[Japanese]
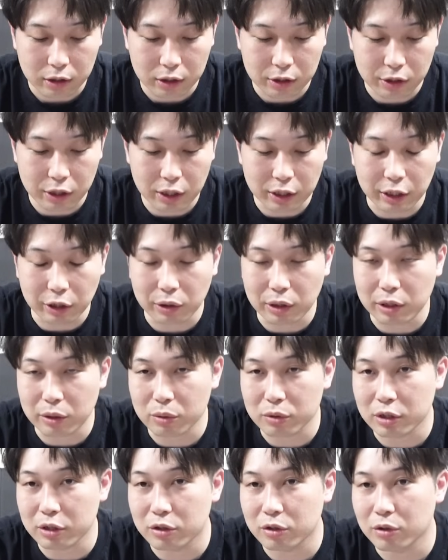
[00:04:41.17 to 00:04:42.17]
クリアできる可
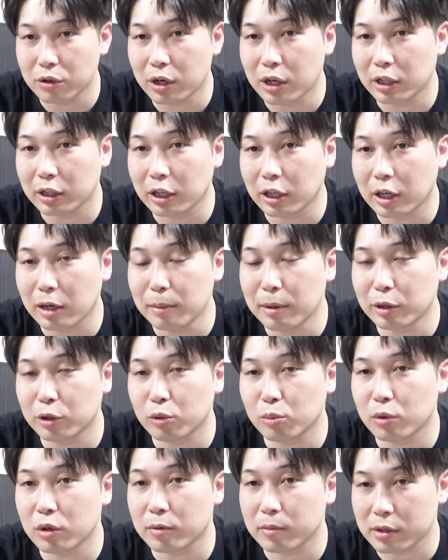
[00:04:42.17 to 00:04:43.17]
能性っていうのは高まる
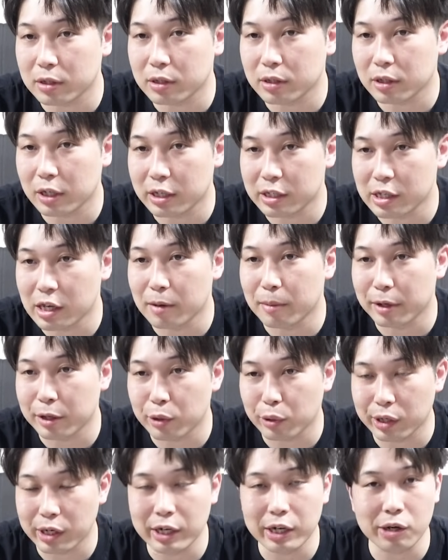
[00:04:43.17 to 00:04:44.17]
と思います。適正幅
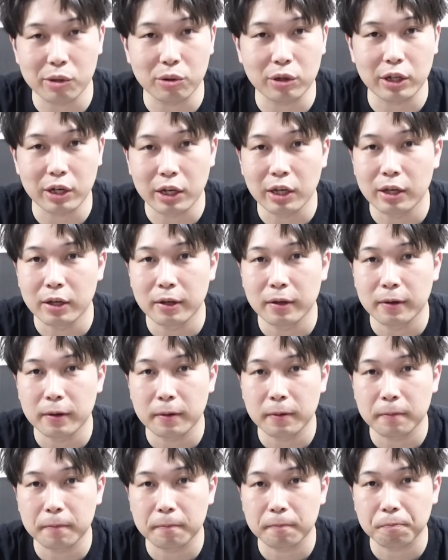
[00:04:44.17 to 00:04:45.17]
広げられるんでね。
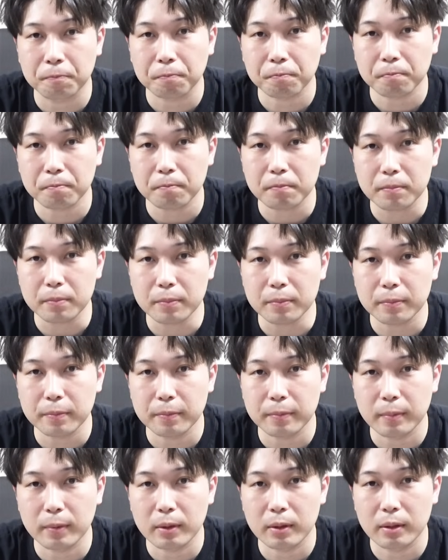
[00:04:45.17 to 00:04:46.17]
そうですね。まあ、この間
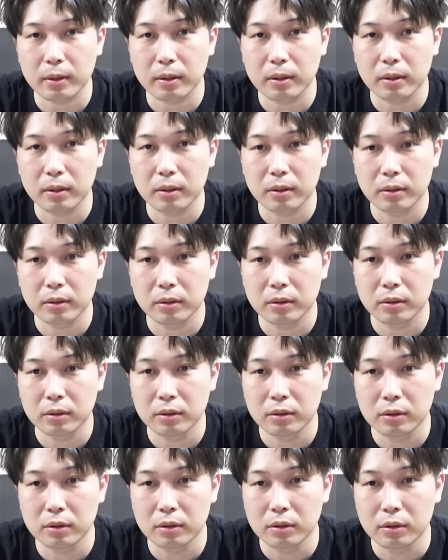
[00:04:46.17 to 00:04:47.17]
見たら使用率も一
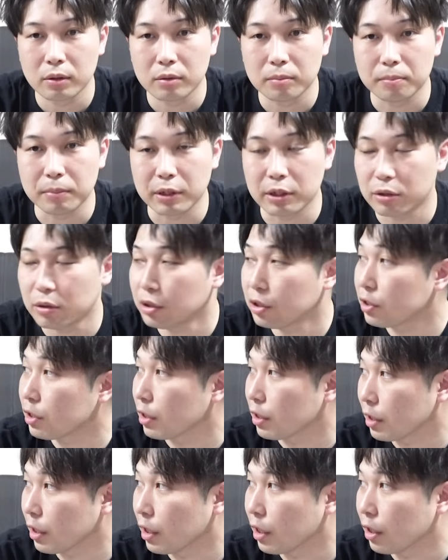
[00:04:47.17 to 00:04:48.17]
番でした、ね。びっくりし
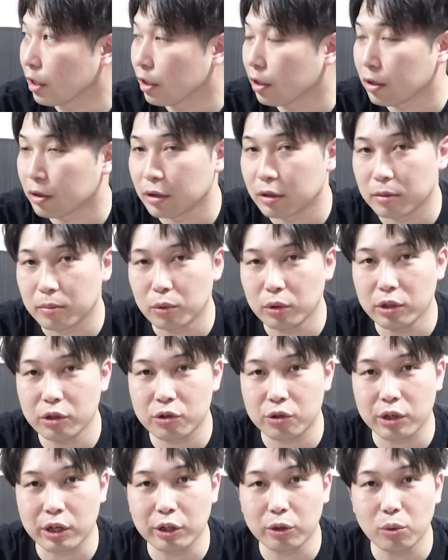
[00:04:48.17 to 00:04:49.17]
たね。ね持って
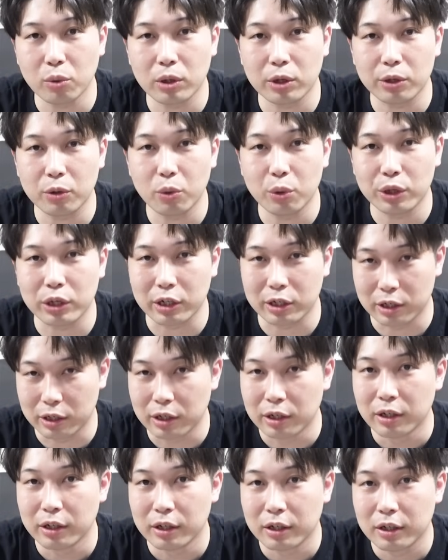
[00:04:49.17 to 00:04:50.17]
る人意外と多いんか
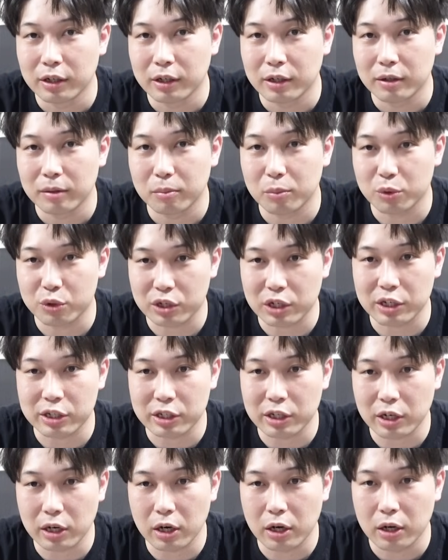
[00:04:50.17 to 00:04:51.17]
な。もしか
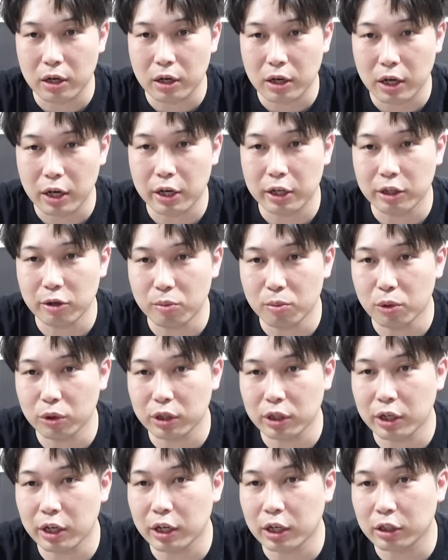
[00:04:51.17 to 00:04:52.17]
したら。はい。でも
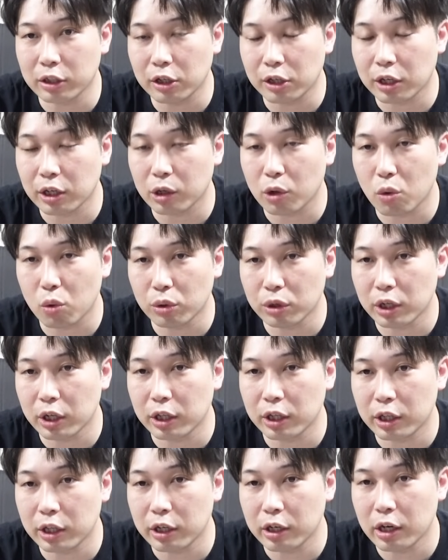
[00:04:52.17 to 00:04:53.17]
持ってない方はね、ここ
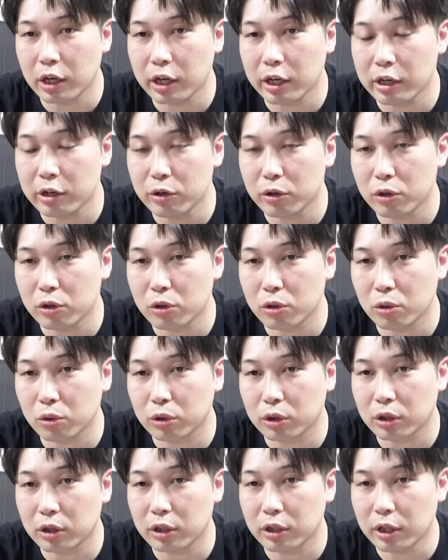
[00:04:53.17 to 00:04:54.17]
で狙えるの
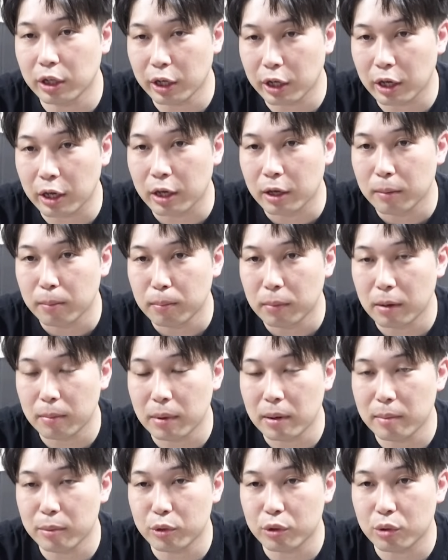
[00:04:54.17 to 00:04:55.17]
で、まあ、
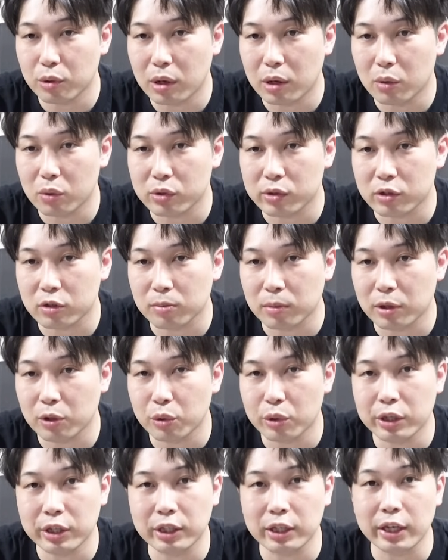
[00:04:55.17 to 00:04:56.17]
マムルはおすすめの
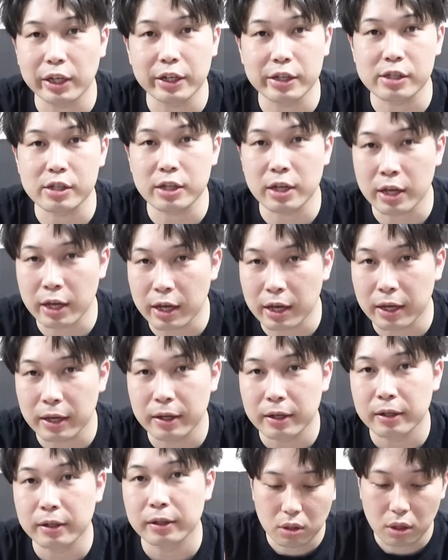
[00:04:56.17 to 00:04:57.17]
1体ですね。
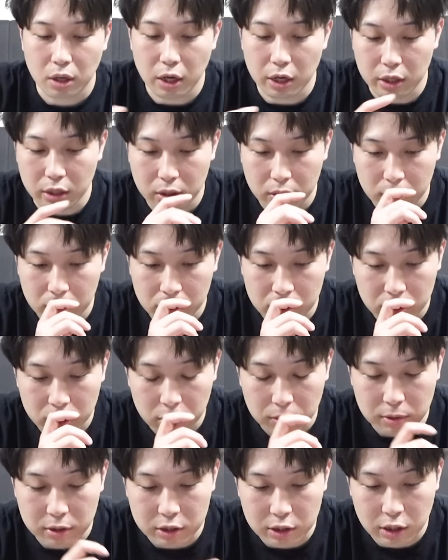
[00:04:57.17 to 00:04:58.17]
はい。
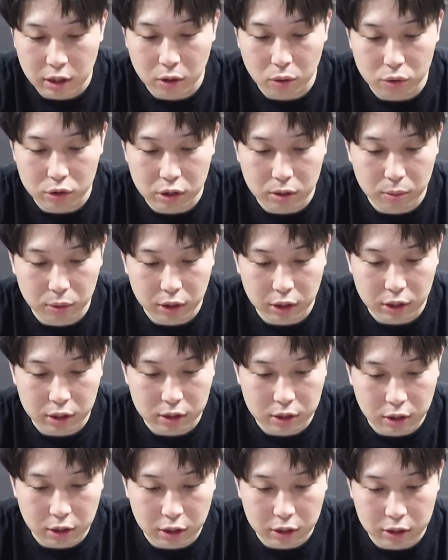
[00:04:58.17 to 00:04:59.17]
続きまして、こちらも店
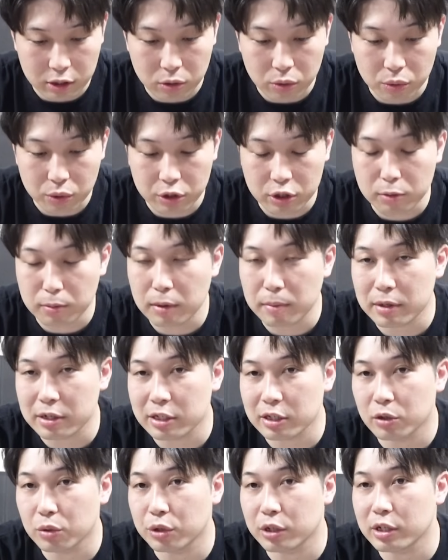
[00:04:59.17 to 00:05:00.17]
員さん適性の福島
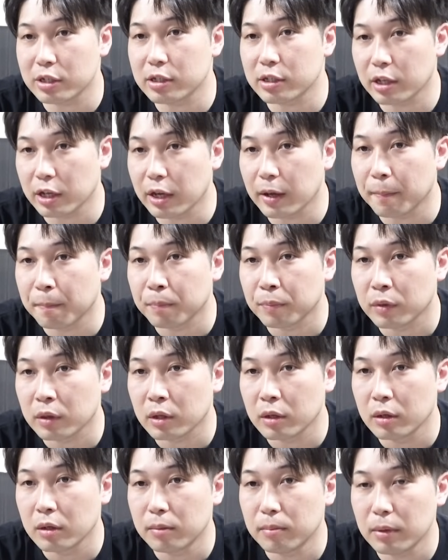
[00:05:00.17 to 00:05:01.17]
正則ですね。
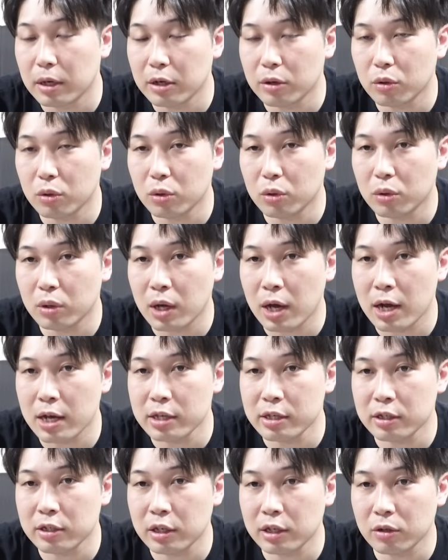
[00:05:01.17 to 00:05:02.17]
あの、
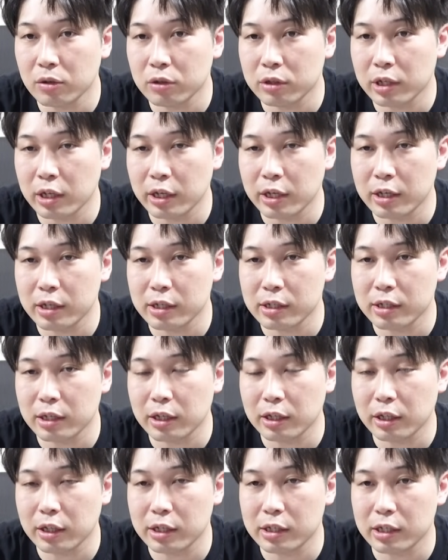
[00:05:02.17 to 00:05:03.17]
反射の店員
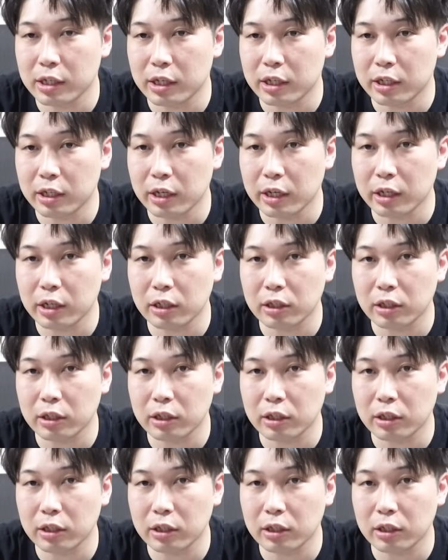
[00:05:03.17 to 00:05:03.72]
さん適性いない